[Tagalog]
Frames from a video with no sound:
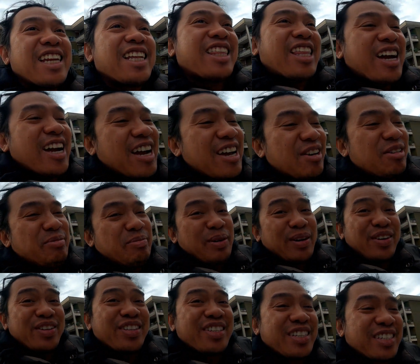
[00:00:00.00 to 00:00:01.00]
siya ng Tagalog
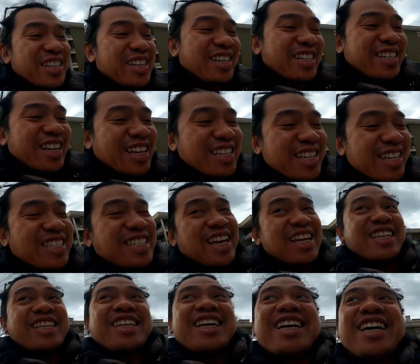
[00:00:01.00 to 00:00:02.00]
pero hindi siya
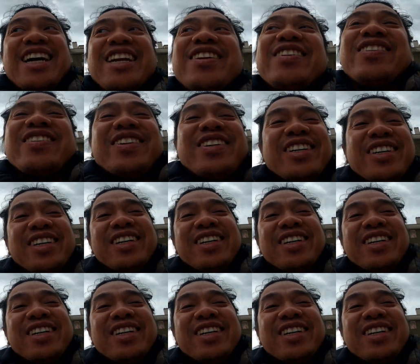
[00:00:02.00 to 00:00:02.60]
nagsasalita ng Tagalog.